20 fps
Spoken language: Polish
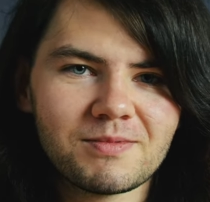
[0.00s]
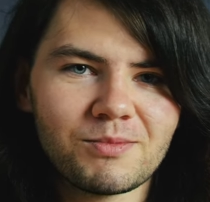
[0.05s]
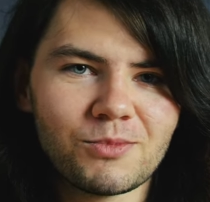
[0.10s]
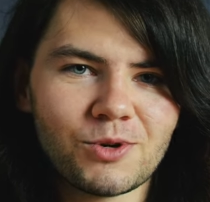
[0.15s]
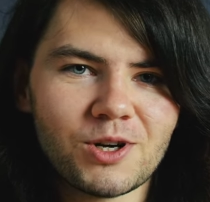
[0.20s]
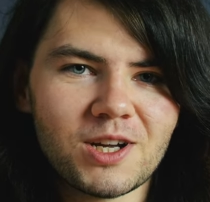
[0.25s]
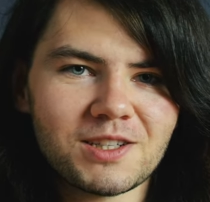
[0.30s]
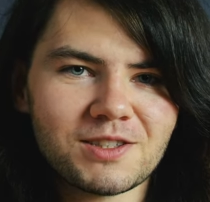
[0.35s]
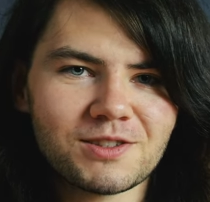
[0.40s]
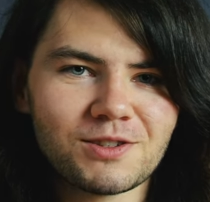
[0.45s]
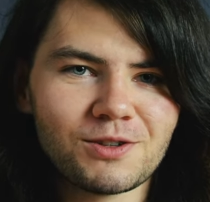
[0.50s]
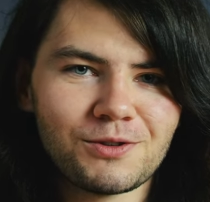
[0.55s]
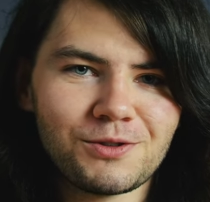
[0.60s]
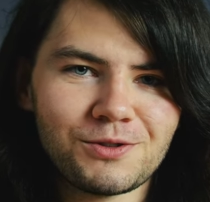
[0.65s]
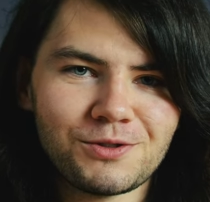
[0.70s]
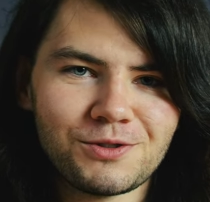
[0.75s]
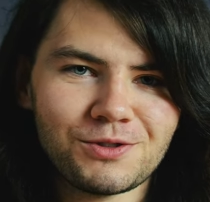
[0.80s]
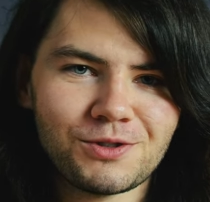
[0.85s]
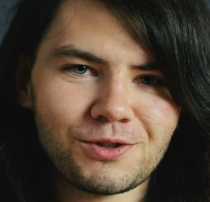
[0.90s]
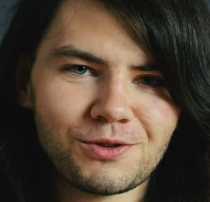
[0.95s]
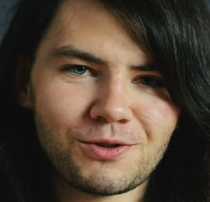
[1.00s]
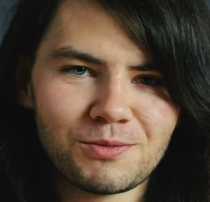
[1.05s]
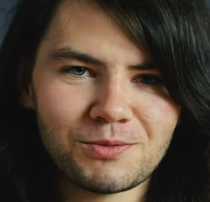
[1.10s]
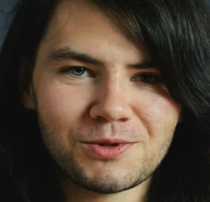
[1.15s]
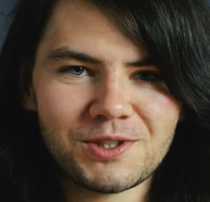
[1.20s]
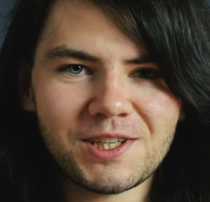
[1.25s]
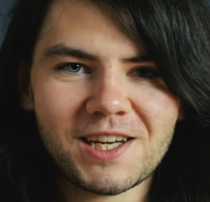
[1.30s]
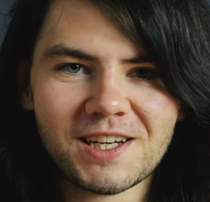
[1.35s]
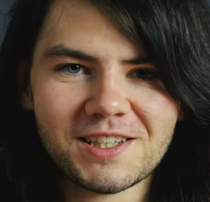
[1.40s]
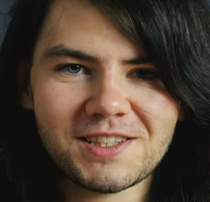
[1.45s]
moja zdolność do
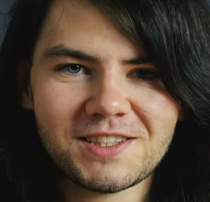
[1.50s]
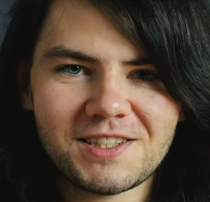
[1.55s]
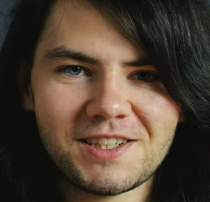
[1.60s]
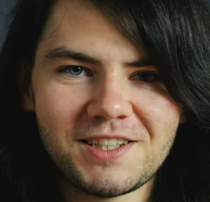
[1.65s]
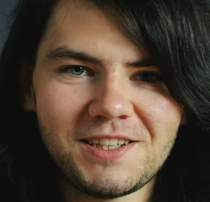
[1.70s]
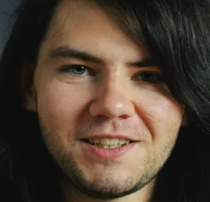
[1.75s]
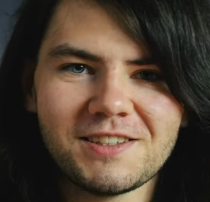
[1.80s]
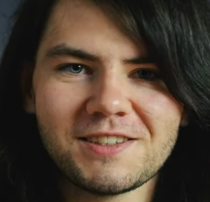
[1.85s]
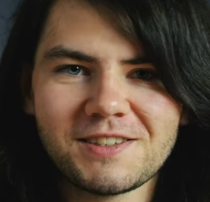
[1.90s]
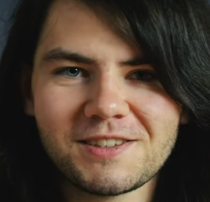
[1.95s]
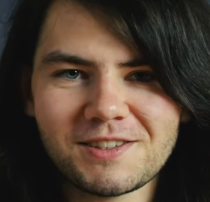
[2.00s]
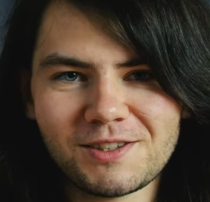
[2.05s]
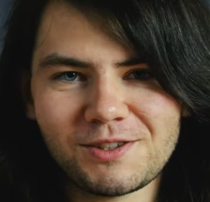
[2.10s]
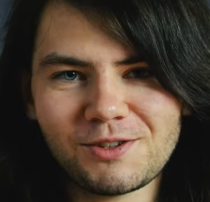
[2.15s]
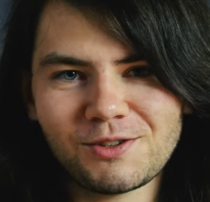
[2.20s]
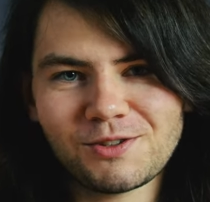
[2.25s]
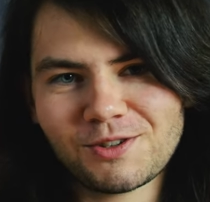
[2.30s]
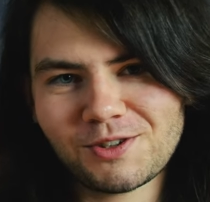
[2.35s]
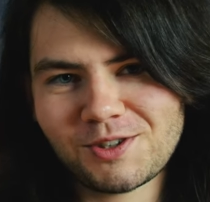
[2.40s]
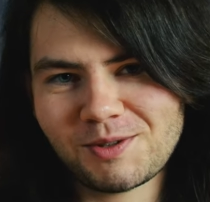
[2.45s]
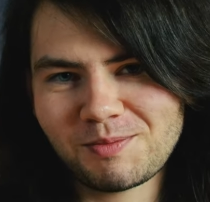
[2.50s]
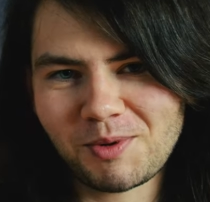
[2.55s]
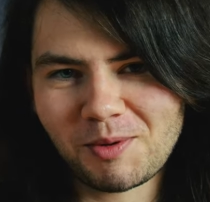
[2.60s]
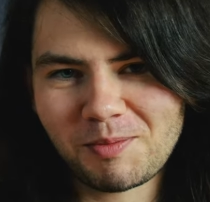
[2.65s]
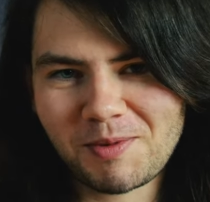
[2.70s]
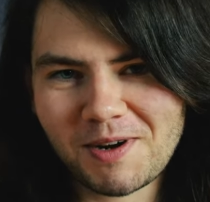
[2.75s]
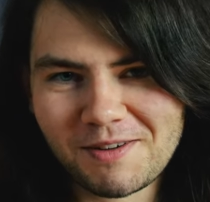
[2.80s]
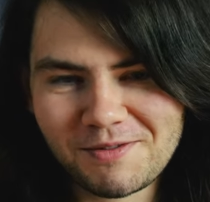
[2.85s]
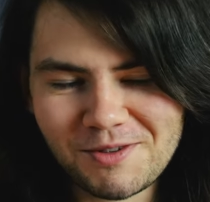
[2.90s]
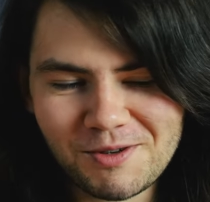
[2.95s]
komunikacji znacząco się
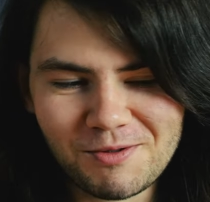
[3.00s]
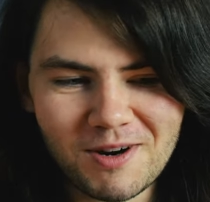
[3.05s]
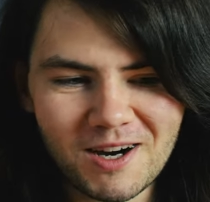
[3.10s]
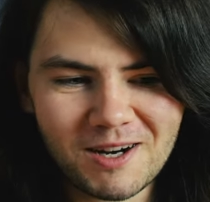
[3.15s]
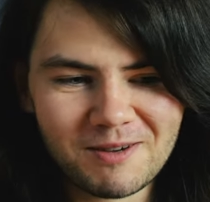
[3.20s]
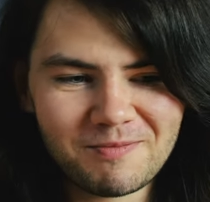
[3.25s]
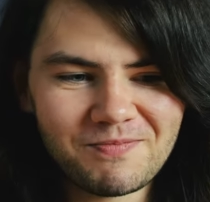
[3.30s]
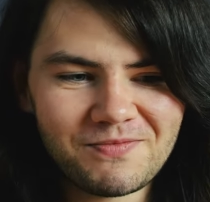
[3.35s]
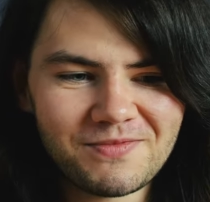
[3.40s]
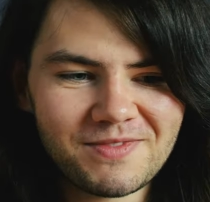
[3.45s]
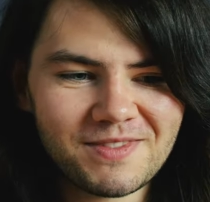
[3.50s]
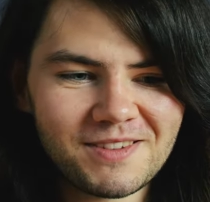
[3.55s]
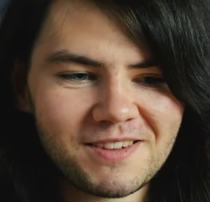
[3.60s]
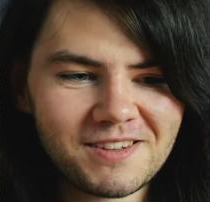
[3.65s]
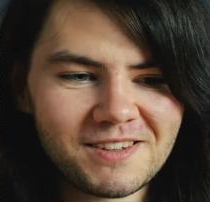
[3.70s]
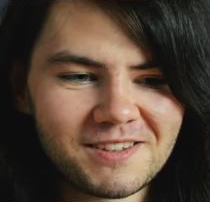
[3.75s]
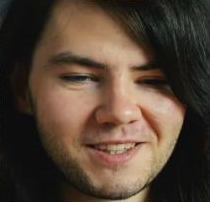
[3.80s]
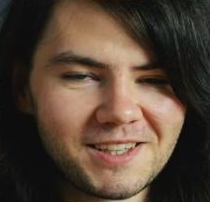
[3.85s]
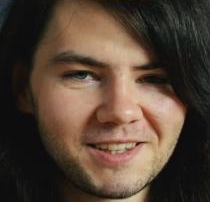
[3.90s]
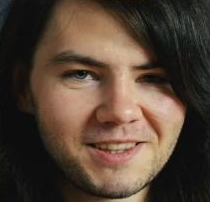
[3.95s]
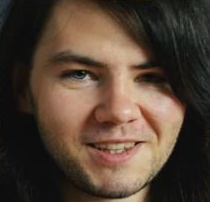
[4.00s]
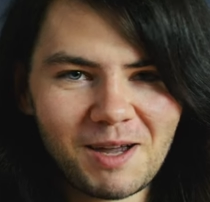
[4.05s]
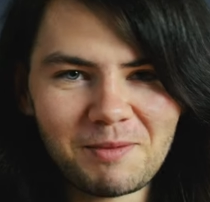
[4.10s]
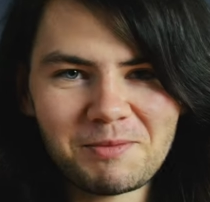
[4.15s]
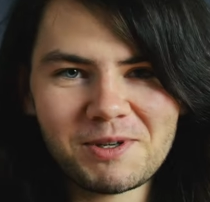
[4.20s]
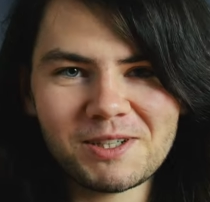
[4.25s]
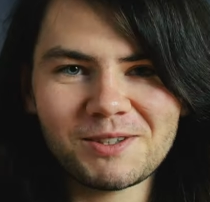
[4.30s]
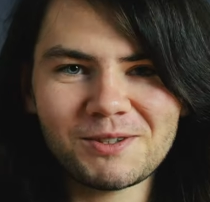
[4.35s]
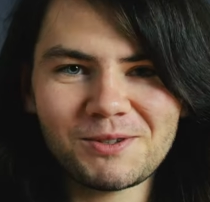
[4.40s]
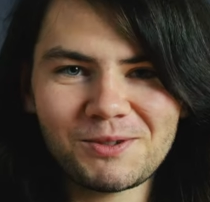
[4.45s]
poprawiła. Ten
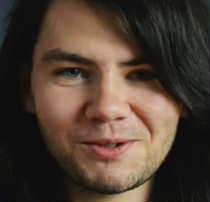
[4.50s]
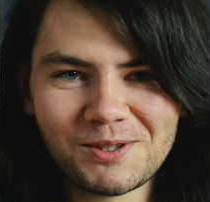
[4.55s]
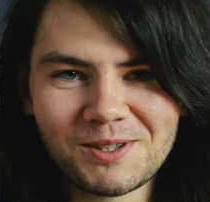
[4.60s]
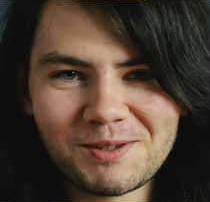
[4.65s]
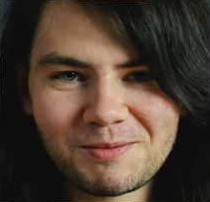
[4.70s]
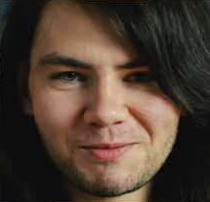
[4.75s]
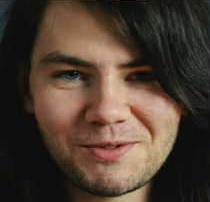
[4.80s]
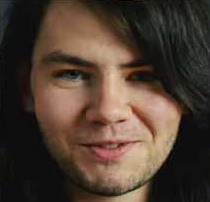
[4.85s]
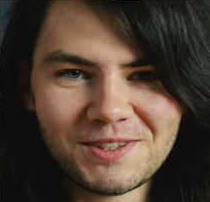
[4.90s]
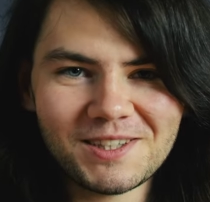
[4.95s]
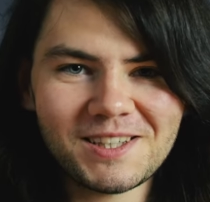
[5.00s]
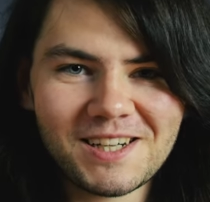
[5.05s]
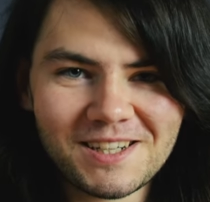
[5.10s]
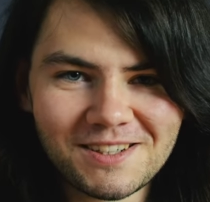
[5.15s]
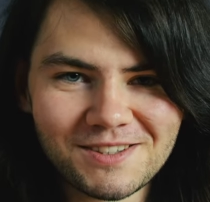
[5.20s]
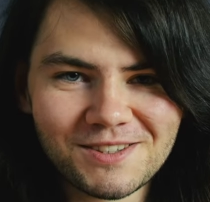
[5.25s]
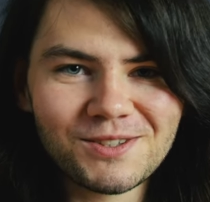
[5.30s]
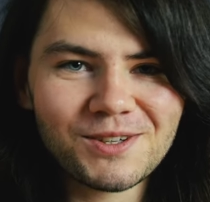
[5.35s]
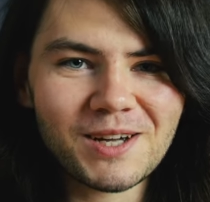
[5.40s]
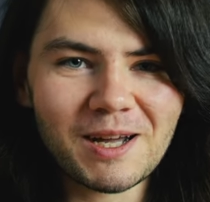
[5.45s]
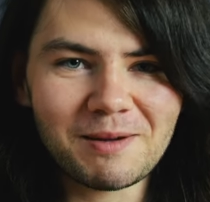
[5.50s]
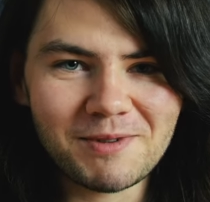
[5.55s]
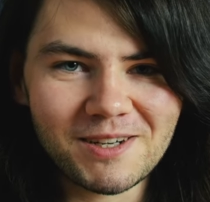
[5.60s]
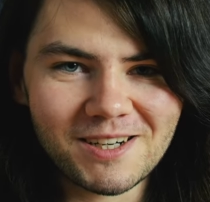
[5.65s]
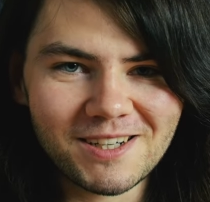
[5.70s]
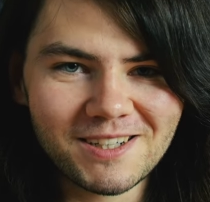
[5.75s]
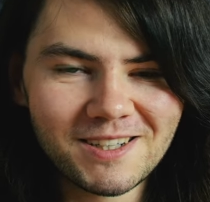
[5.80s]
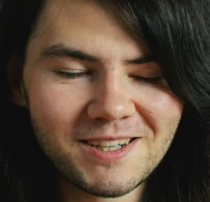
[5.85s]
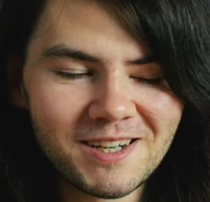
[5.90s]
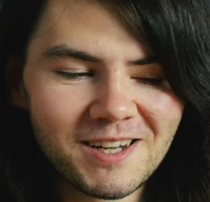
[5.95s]
Damian, który mówi teraz do
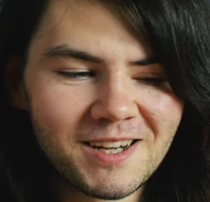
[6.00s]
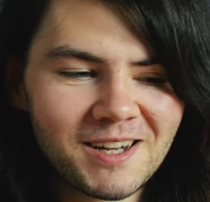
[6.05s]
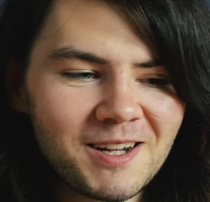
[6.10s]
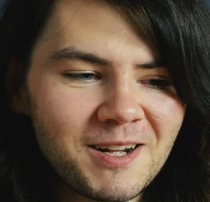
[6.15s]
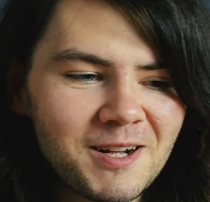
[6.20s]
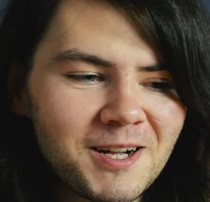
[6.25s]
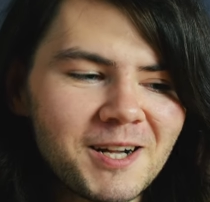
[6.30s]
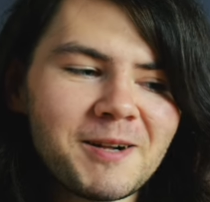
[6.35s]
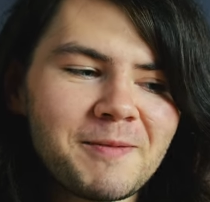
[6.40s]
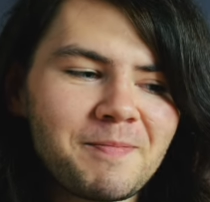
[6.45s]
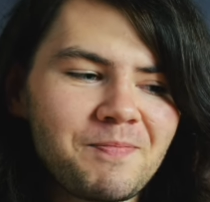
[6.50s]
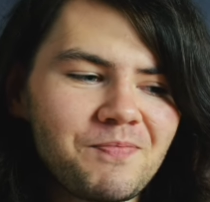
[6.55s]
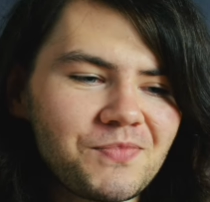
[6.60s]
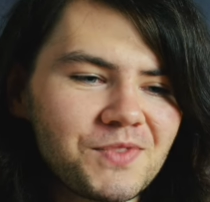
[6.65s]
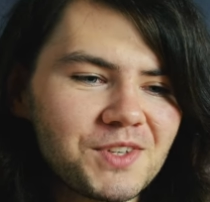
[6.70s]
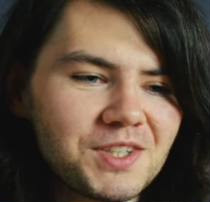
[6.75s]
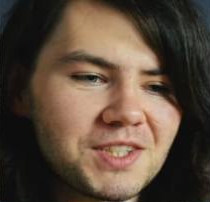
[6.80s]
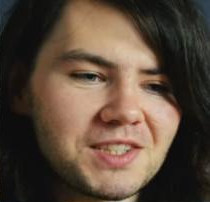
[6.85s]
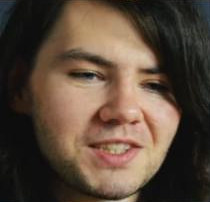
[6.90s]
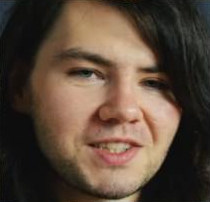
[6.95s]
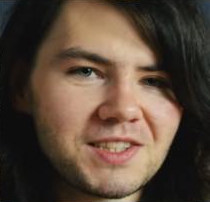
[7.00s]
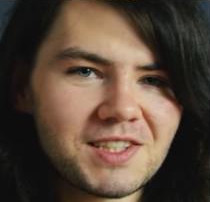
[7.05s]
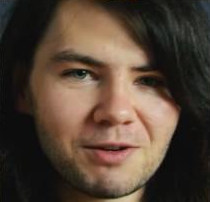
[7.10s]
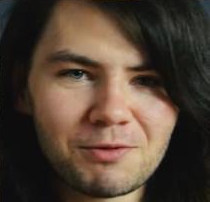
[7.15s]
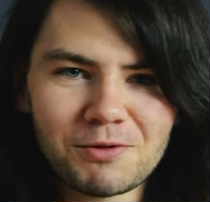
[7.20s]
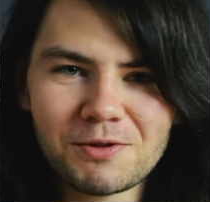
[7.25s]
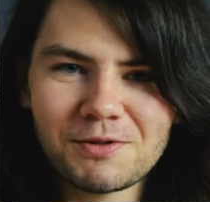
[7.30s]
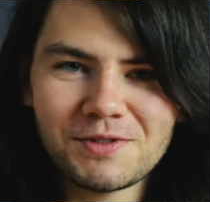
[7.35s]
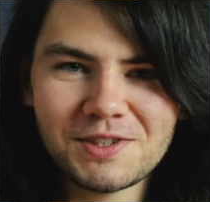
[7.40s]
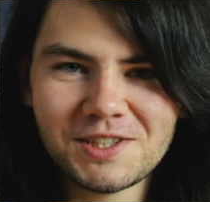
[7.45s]
kamery, to jest
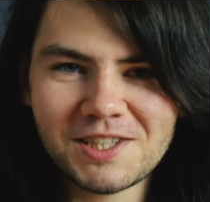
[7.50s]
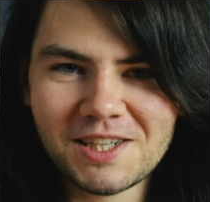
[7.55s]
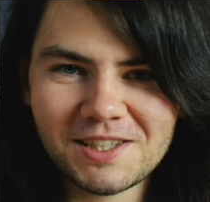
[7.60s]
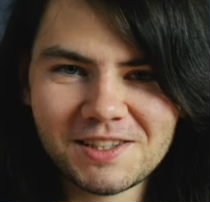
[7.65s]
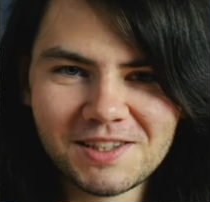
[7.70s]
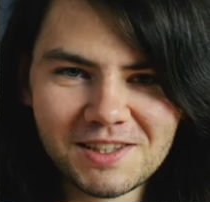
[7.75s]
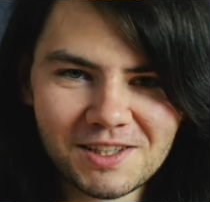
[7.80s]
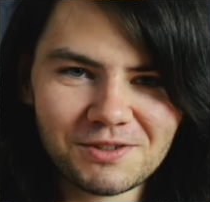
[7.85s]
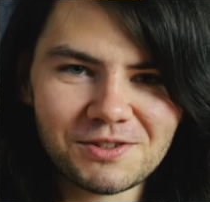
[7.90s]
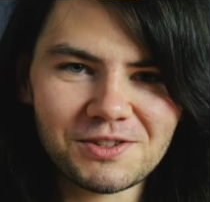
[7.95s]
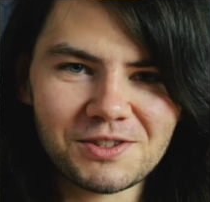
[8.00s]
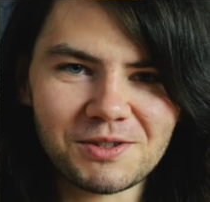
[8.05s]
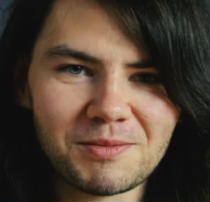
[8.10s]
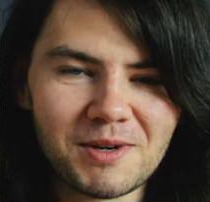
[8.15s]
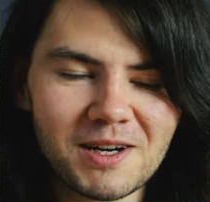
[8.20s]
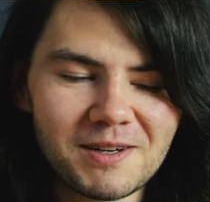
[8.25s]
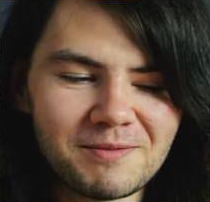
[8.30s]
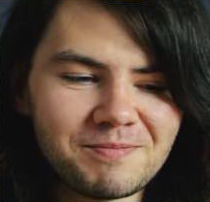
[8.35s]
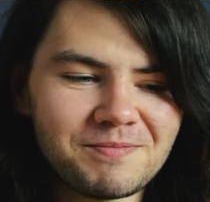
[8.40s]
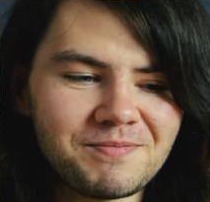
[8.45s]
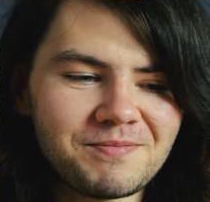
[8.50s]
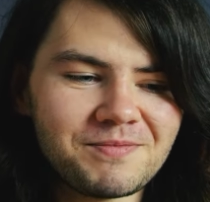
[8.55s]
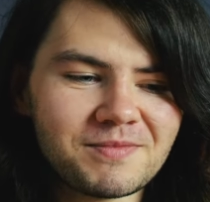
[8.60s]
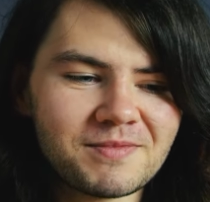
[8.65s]
całkowicie inna osoba.